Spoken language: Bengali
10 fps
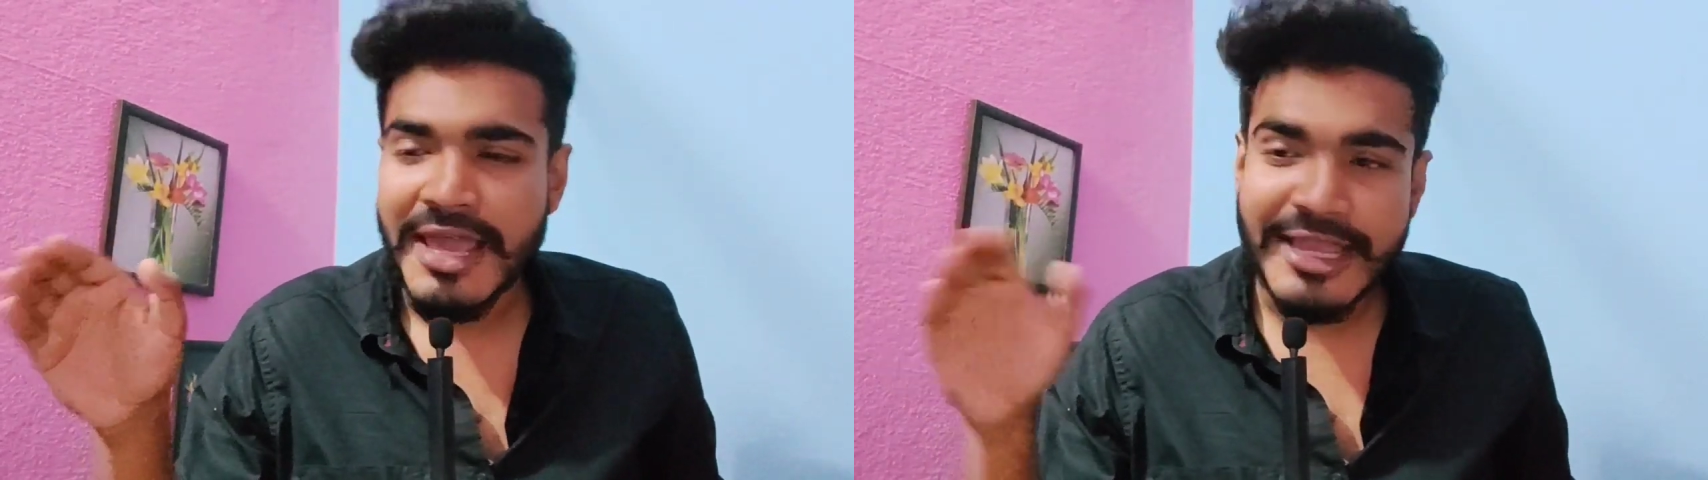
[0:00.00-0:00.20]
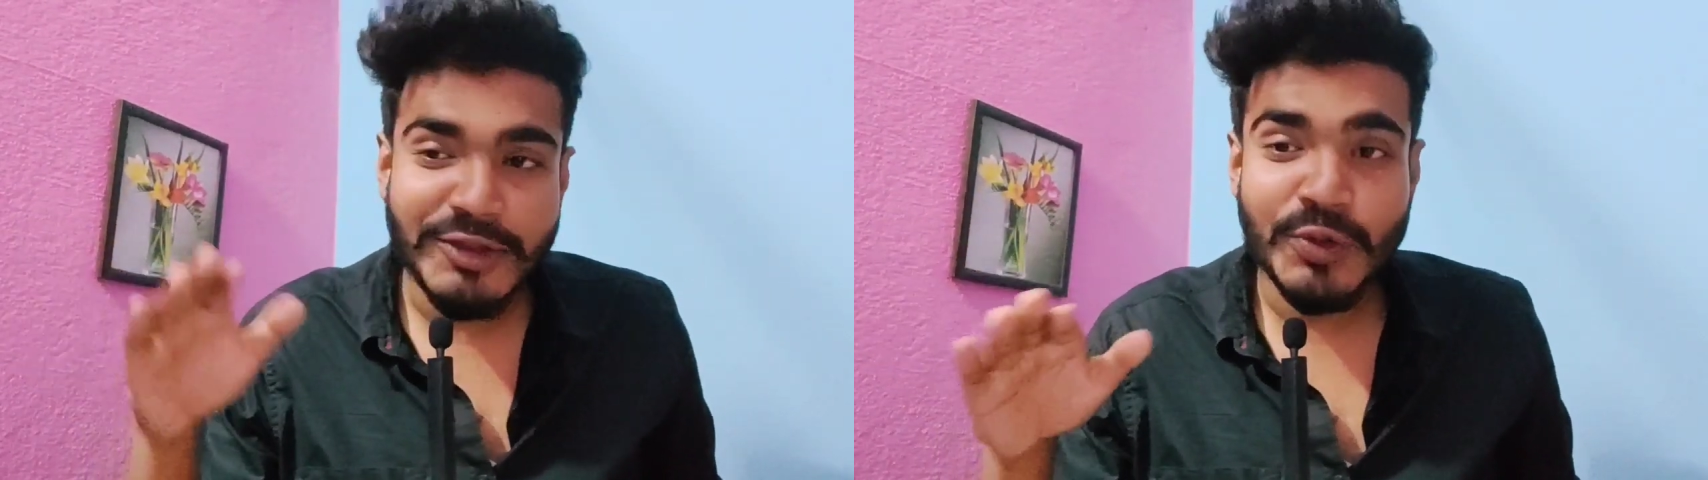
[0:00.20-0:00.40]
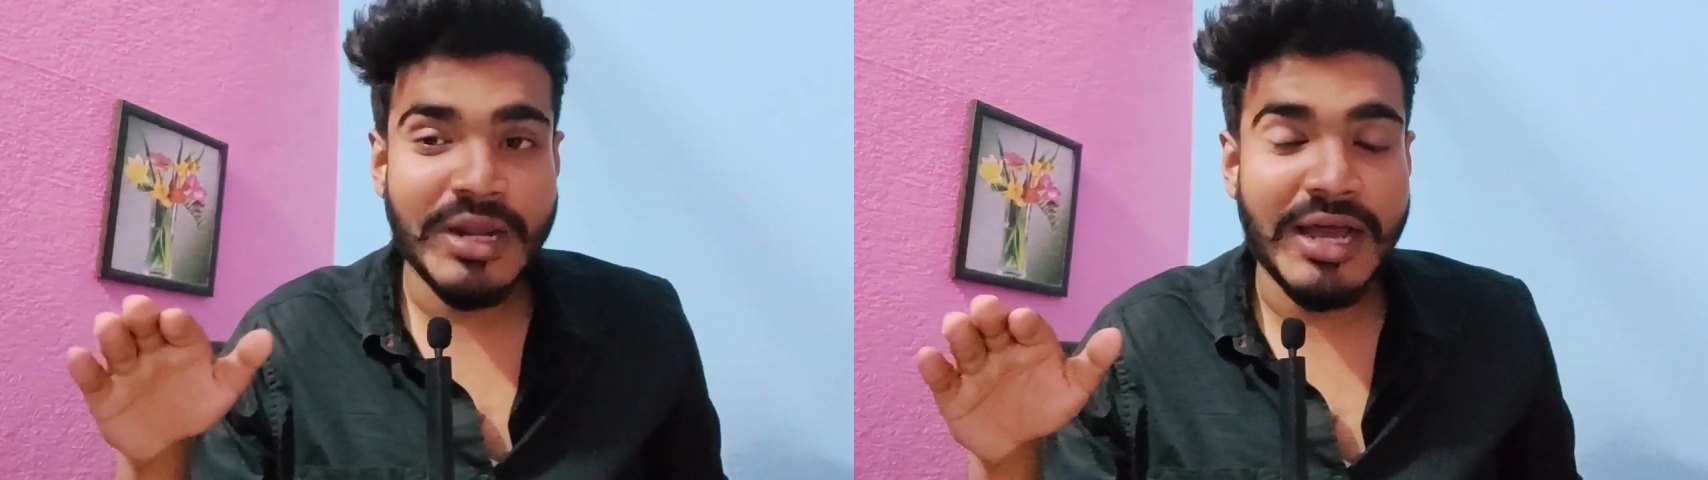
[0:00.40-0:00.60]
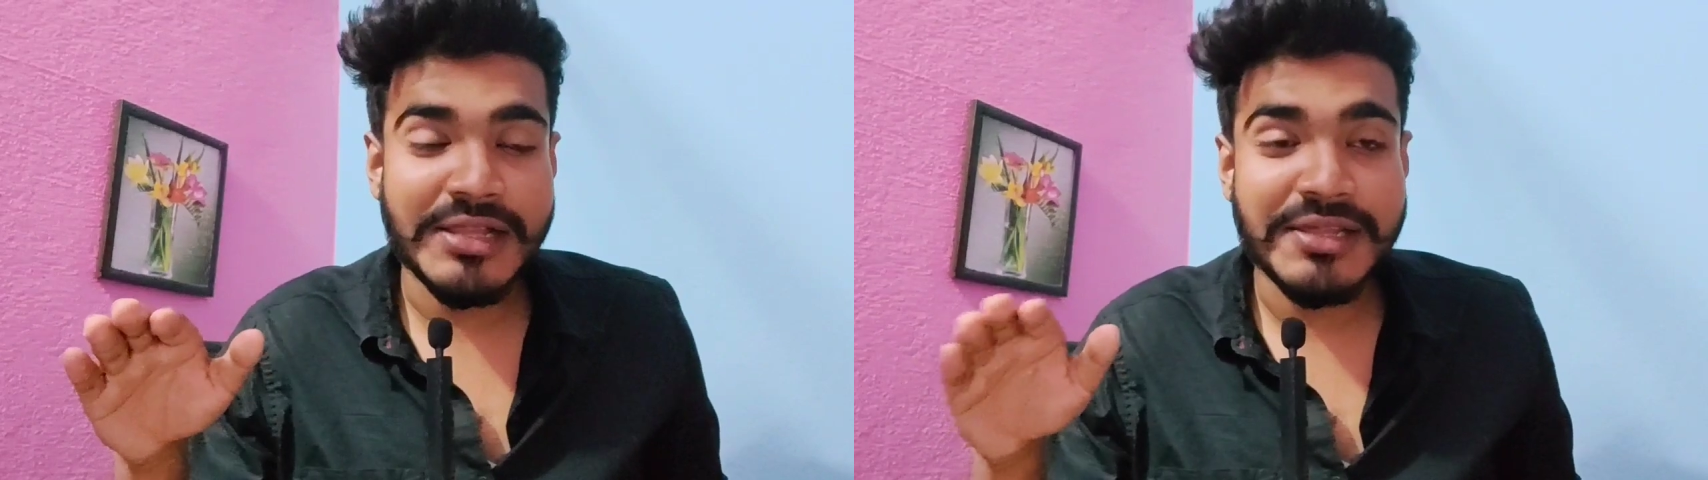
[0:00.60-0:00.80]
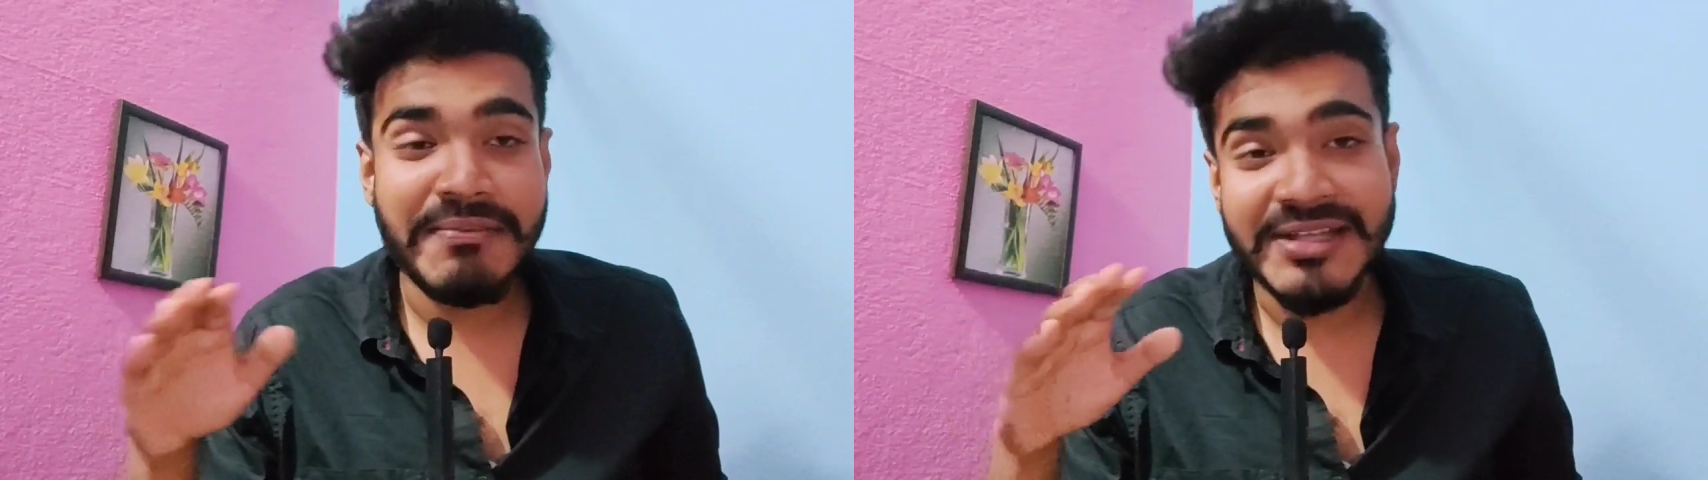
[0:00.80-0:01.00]
কিন্তু না
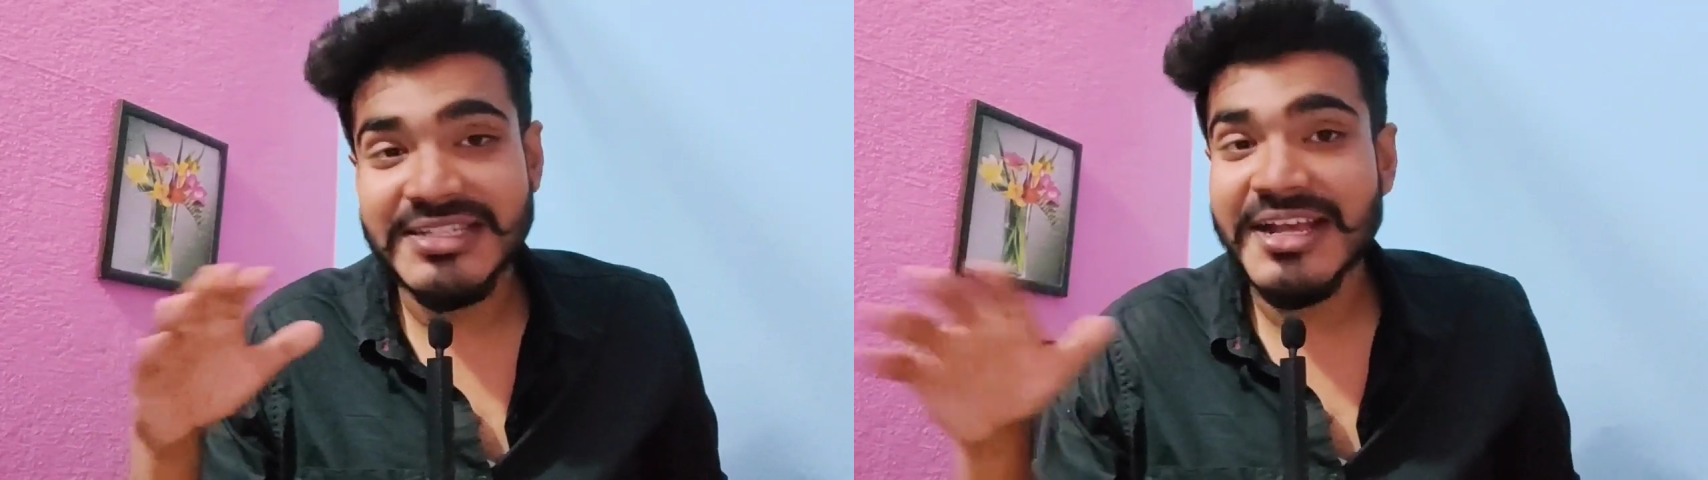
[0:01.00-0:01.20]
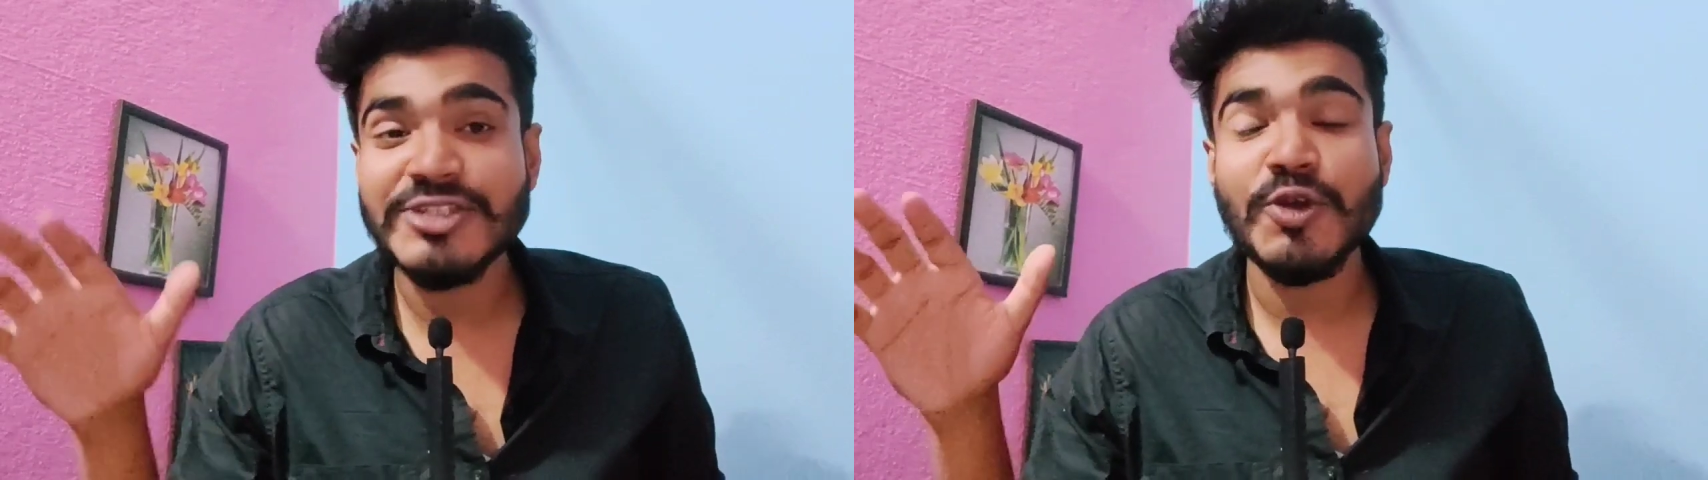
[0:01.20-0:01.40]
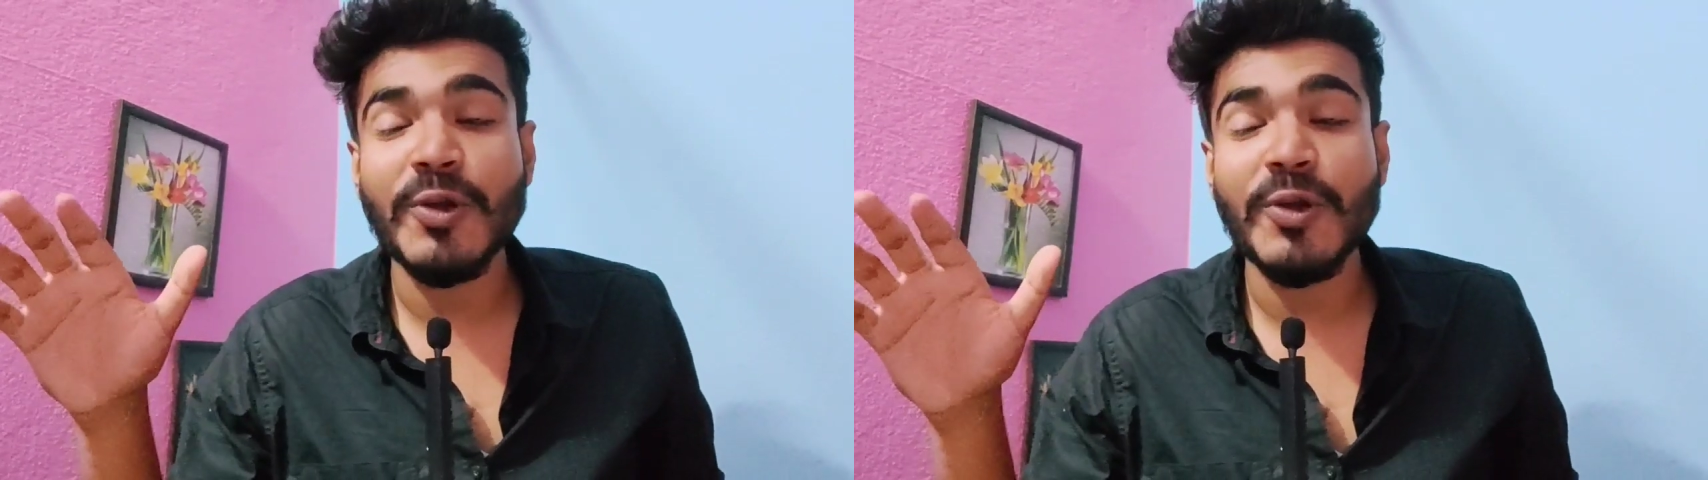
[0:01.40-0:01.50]
সে মাঝির কাজ